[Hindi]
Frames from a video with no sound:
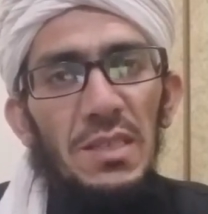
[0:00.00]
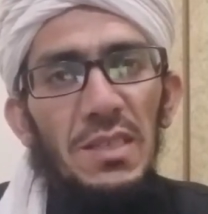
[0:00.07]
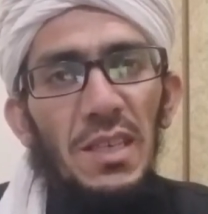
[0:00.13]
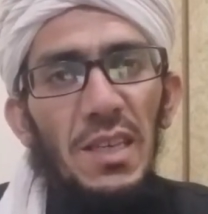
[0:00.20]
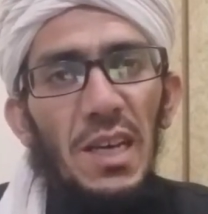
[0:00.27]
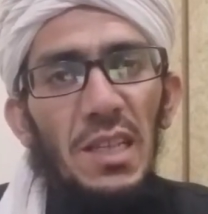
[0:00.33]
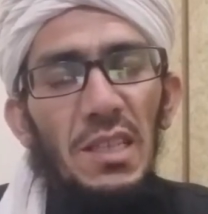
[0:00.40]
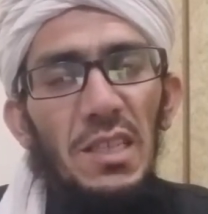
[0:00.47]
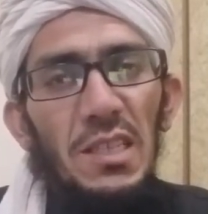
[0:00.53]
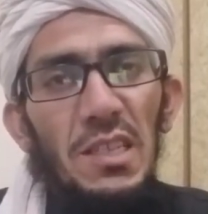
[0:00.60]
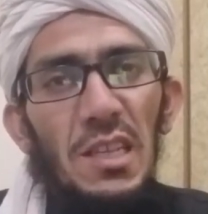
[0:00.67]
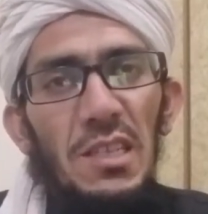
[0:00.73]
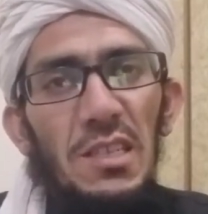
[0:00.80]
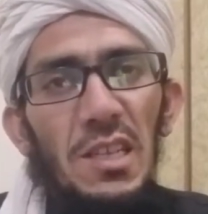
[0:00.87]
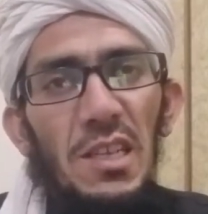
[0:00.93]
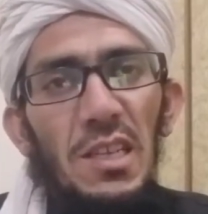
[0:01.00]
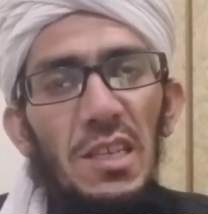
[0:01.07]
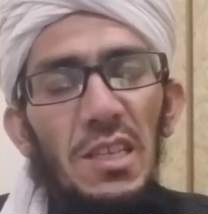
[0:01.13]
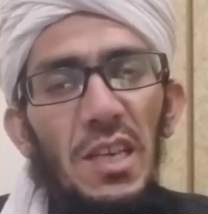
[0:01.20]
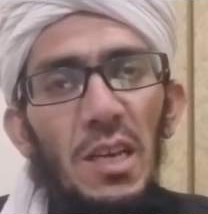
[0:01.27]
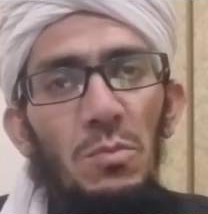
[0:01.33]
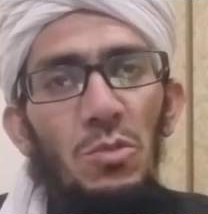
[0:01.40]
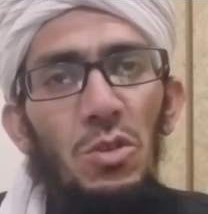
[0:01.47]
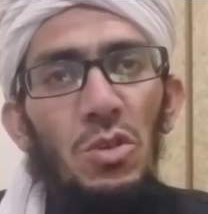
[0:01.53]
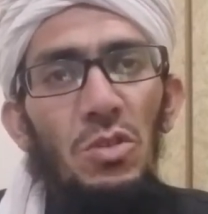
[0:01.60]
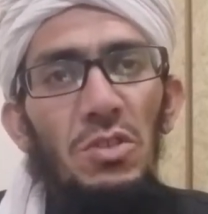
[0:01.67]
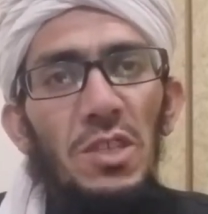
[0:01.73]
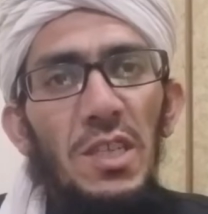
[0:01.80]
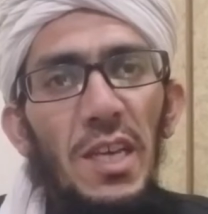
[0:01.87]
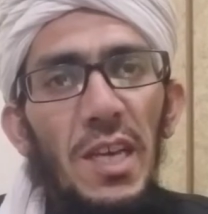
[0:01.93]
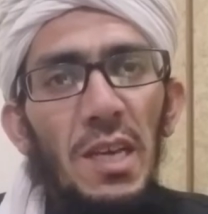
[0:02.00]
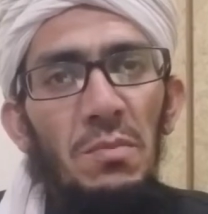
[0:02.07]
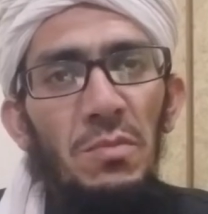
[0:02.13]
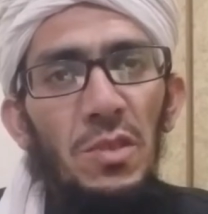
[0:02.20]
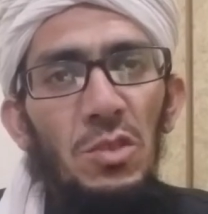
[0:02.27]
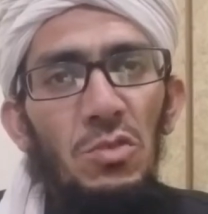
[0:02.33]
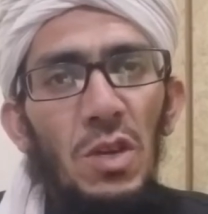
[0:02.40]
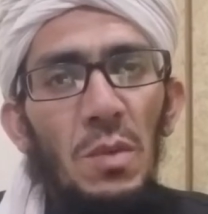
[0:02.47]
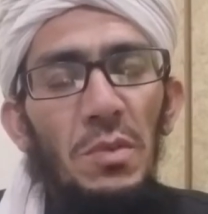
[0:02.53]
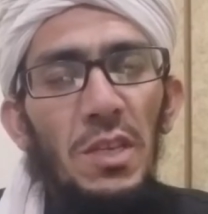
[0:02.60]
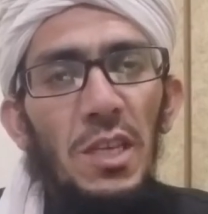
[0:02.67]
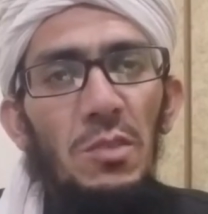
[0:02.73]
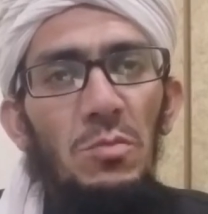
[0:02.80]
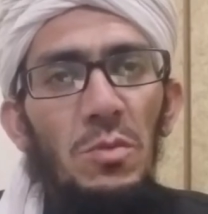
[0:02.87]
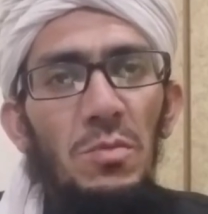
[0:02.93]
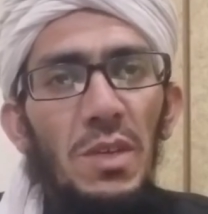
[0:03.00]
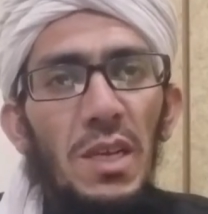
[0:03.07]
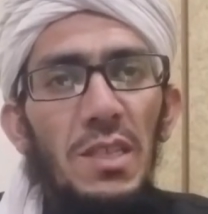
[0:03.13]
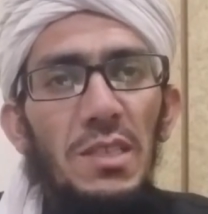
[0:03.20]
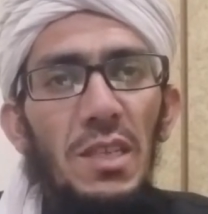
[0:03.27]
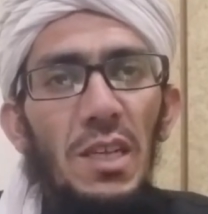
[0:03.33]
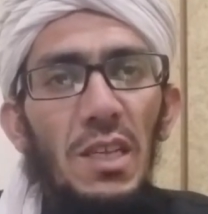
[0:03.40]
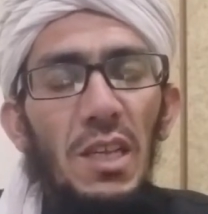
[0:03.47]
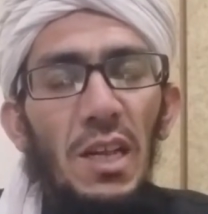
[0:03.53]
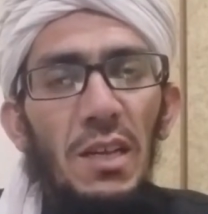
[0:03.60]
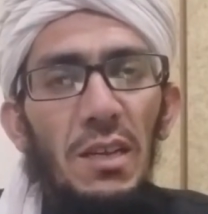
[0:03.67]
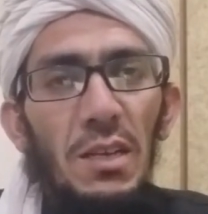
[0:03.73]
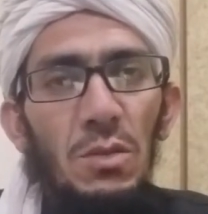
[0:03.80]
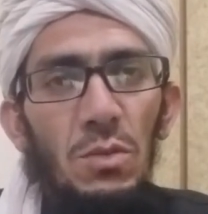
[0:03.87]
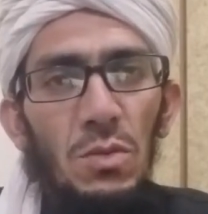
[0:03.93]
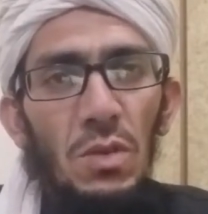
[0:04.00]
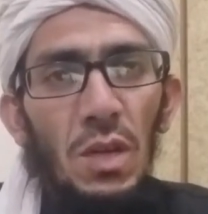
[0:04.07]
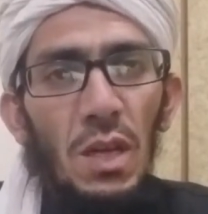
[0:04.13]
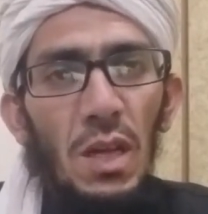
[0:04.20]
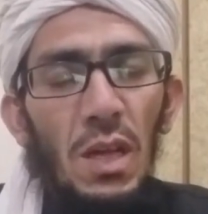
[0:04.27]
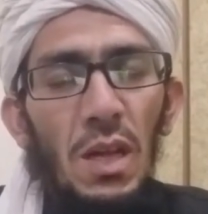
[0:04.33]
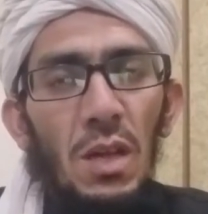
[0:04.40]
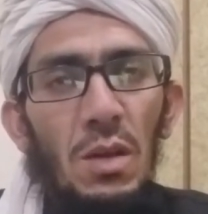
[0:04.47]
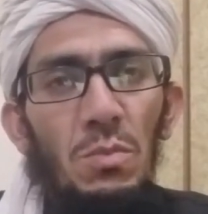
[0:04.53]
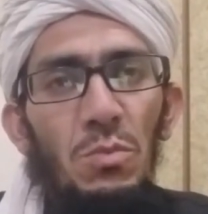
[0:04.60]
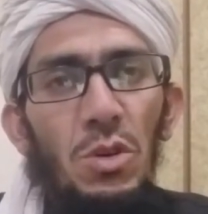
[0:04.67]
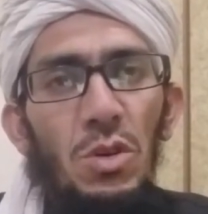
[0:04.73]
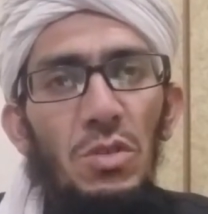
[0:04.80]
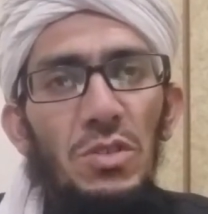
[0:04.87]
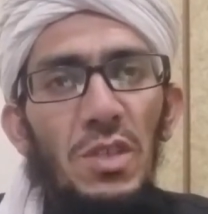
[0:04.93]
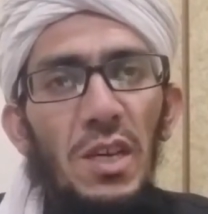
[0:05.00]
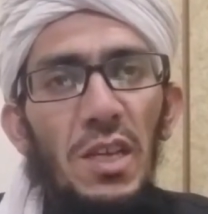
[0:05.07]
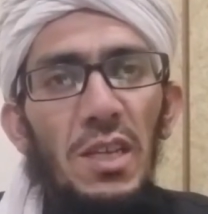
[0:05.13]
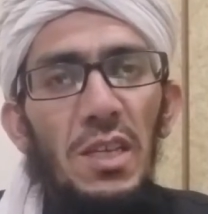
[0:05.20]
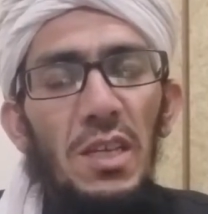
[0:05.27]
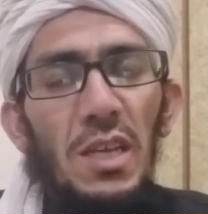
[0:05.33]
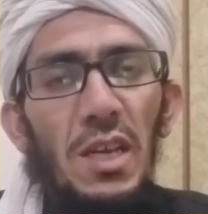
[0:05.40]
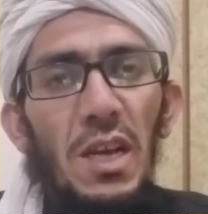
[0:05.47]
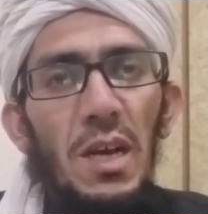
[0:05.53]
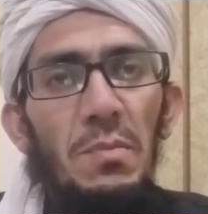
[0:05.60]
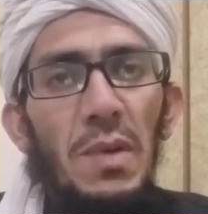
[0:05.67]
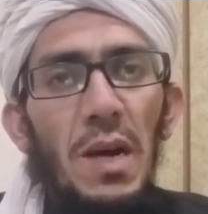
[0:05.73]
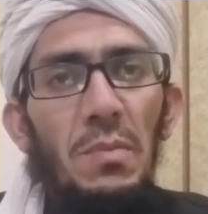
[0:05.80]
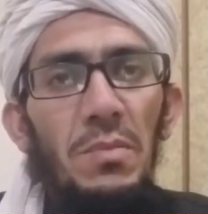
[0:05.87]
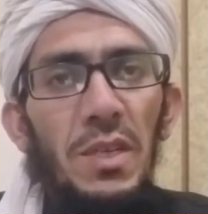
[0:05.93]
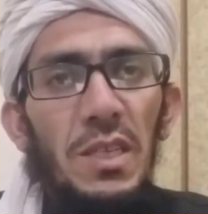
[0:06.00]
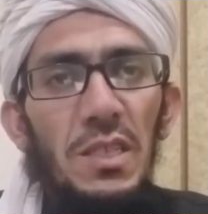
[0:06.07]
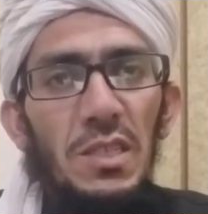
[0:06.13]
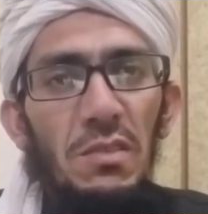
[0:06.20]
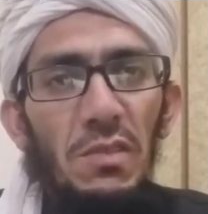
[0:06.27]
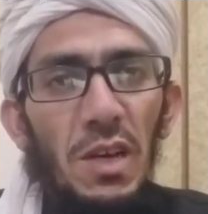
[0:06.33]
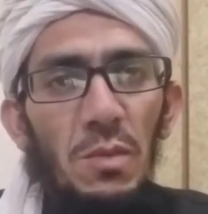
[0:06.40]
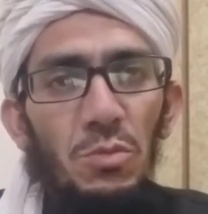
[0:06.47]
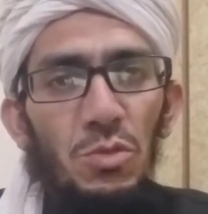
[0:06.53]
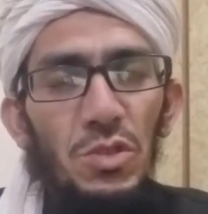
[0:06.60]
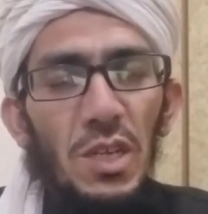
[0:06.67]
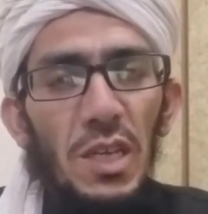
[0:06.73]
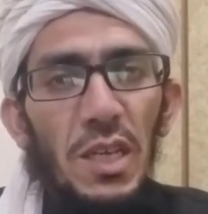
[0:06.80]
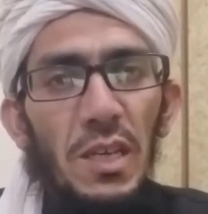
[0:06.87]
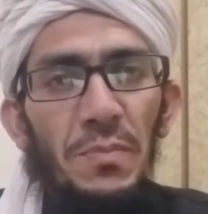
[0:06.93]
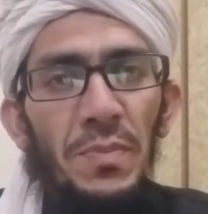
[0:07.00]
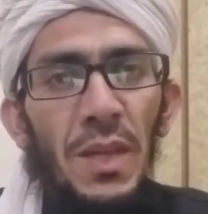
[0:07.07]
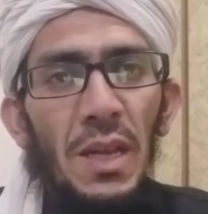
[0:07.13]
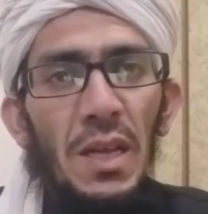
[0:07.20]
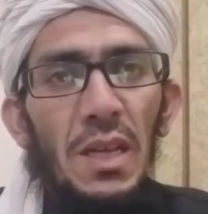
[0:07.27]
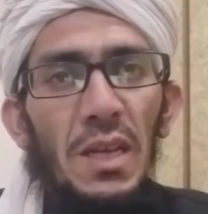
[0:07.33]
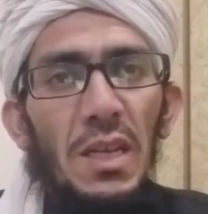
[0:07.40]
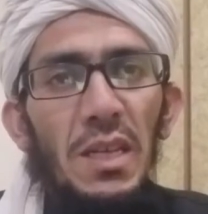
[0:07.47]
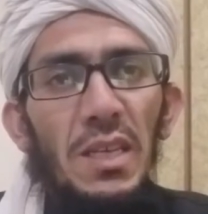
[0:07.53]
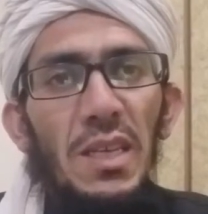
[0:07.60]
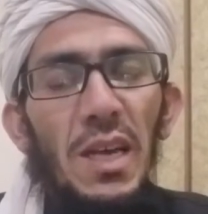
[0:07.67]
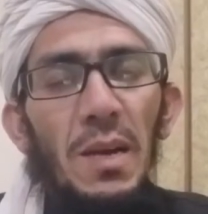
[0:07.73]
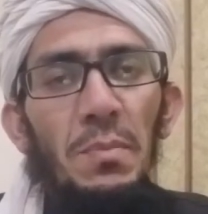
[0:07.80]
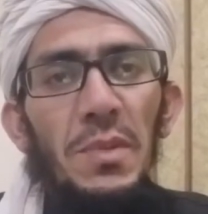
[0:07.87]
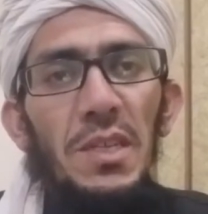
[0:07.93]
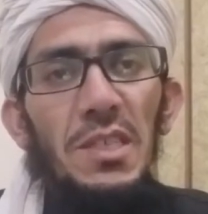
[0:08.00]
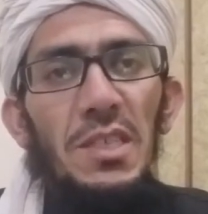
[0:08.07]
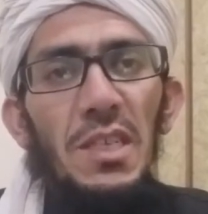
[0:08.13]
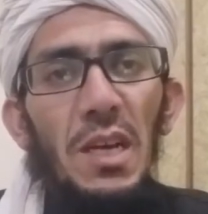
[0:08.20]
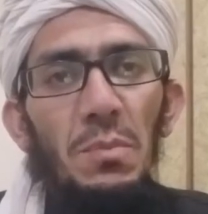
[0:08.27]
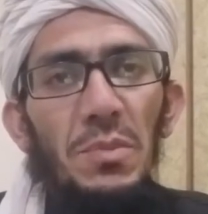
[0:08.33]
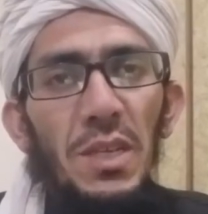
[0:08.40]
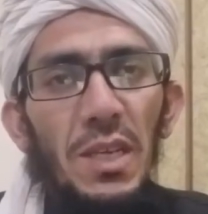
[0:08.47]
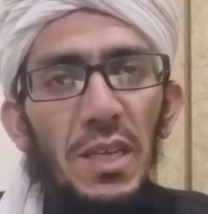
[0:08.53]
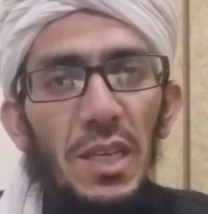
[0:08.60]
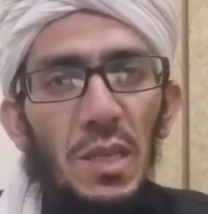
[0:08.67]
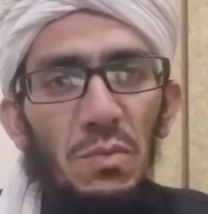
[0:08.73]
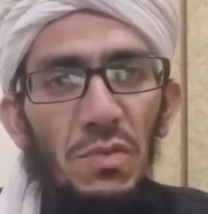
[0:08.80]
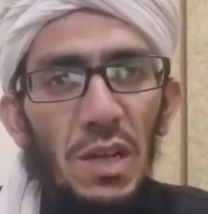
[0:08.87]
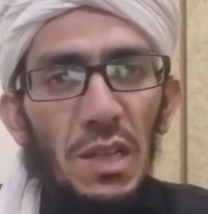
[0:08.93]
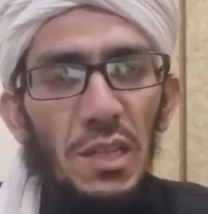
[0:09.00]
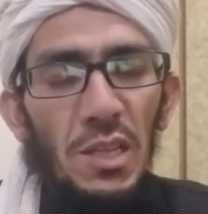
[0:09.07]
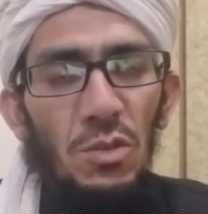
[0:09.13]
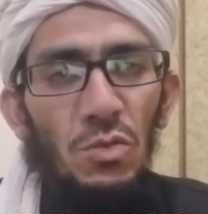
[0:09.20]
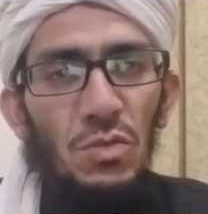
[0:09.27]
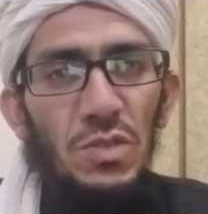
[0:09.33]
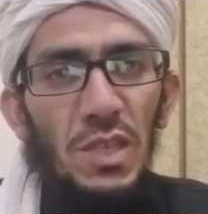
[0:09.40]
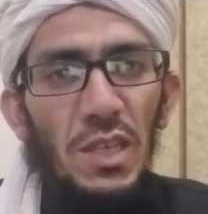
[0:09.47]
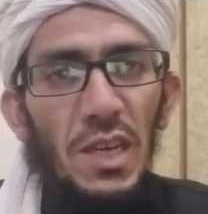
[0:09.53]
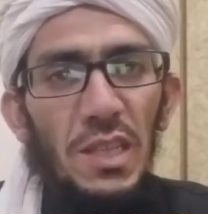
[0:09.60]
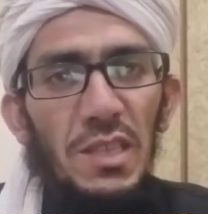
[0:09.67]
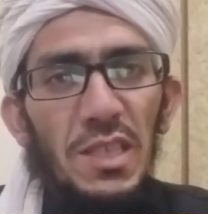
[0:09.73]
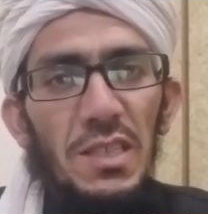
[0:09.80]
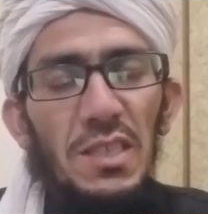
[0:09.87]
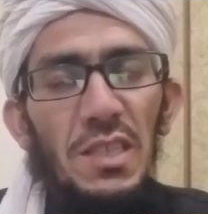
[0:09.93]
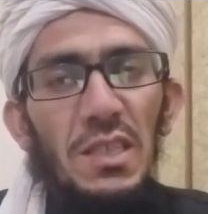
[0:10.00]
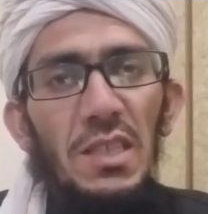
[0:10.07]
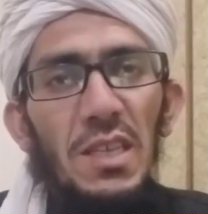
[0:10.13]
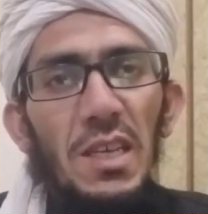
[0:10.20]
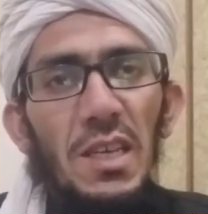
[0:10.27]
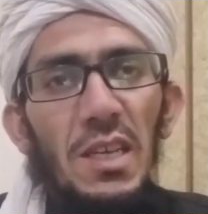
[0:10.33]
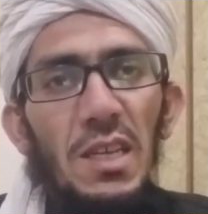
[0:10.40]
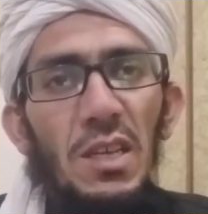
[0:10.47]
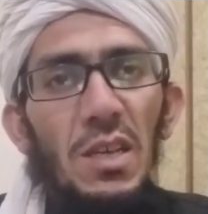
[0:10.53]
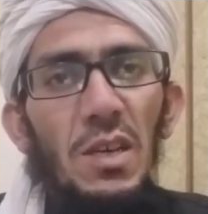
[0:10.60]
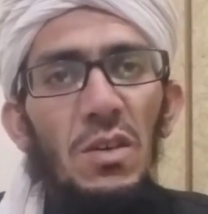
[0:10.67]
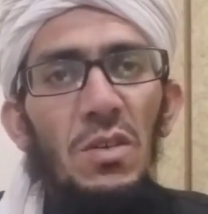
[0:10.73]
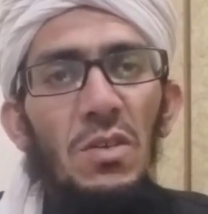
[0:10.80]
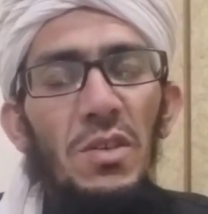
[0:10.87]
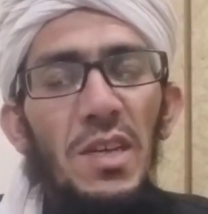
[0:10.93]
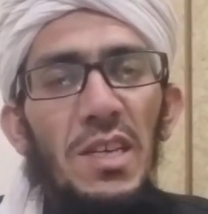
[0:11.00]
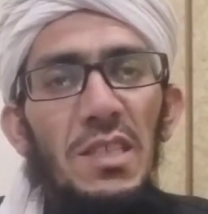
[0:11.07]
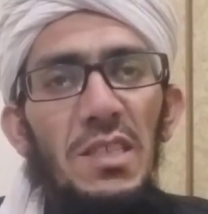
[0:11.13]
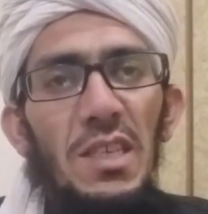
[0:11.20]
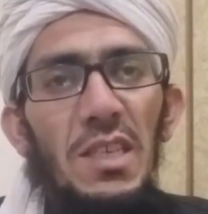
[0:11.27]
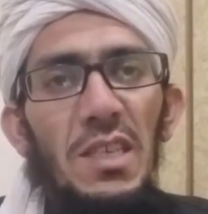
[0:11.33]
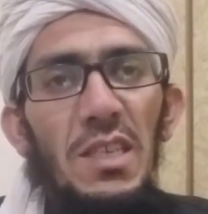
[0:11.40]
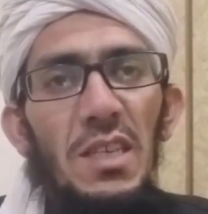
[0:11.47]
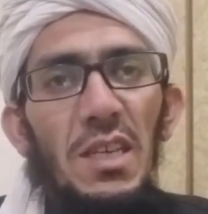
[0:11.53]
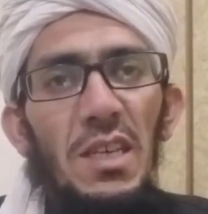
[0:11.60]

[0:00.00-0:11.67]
ज़क़़त के सिलसिले की एक बहुत ही अहम वीडियो आपकी खिदमत में हाज़िर करने लगा हूँ बहुत सारी अहबाब ने सवाल पूछा है क्या बेटी अपने गरीब वालदेन को ज़क़़त दे सकती है और ऐसे ही